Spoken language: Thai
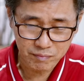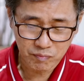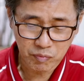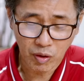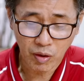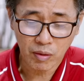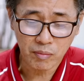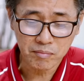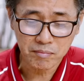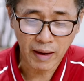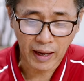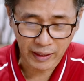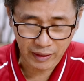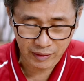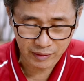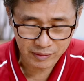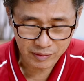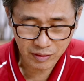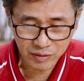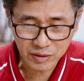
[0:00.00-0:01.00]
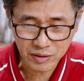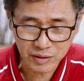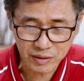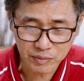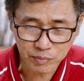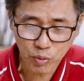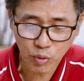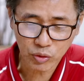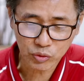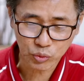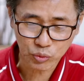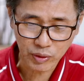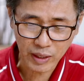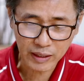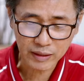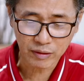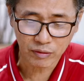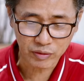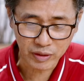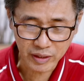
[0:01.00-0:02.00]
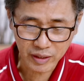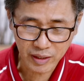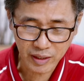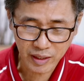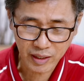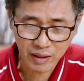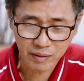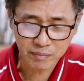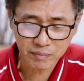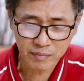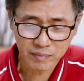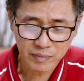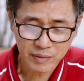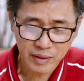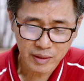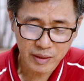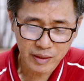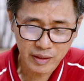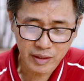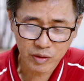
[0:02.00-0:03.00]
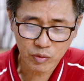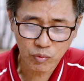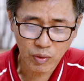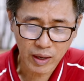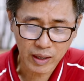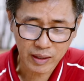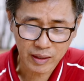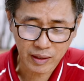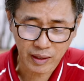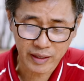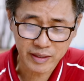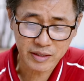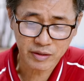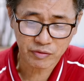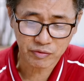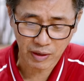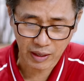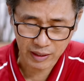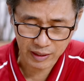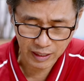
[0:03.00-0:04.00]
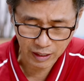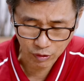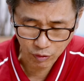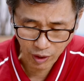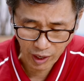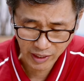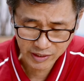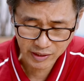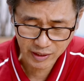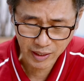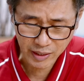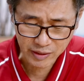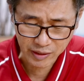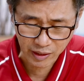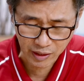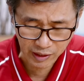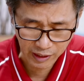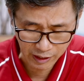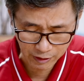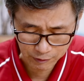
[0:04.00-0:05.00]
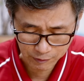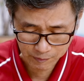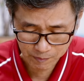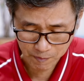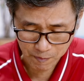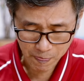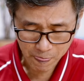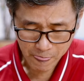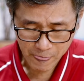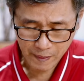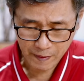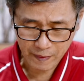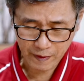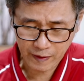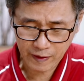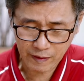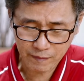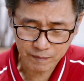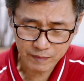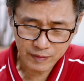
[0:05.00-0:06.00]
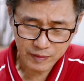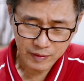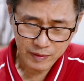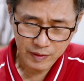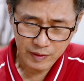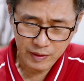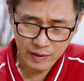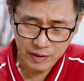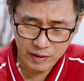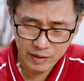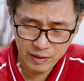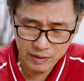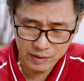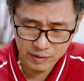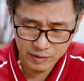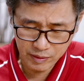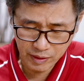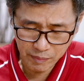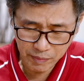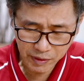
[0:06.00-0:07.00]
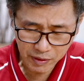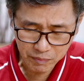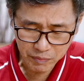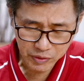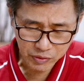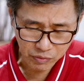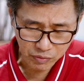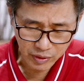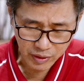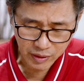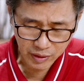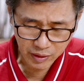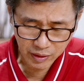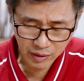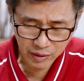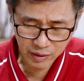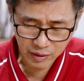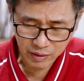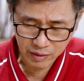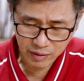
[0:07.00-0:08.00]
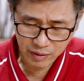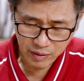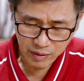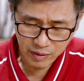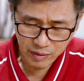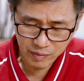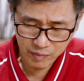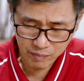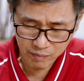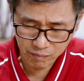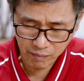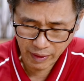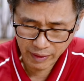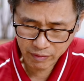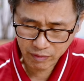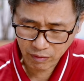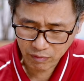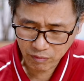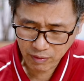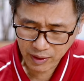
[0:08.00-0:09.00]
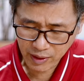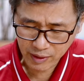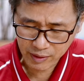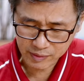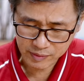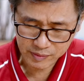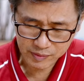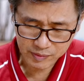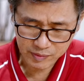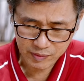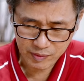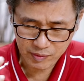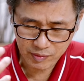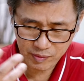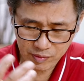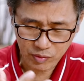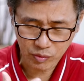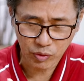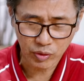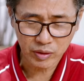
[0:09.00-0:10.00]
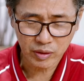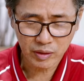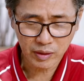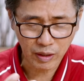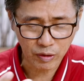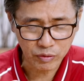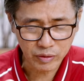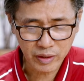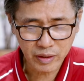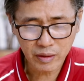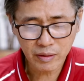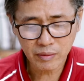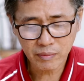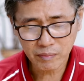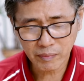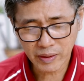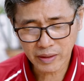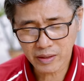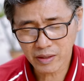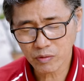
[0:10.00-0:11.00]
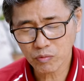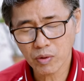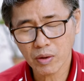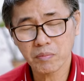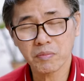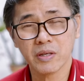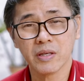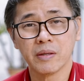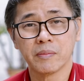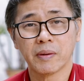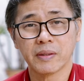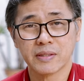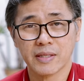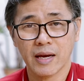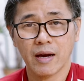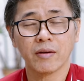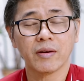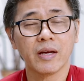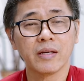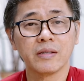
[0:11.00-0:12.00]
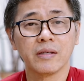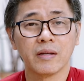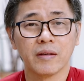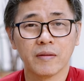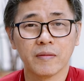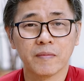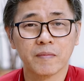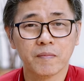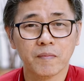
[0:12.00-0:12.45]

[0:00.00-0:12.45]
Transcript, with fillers: เพราะมันก็คือพวกสุนัขเหล่านี้นะครับ คิดว่าใครจะฟังเรา ใครจะได้ยินเรา นะครับ ในพระคัมภีร์ตรงนี้ หมายความว่าคนเหล่านี้ไม่คิดว่ามีพระเจ้าได้ยิน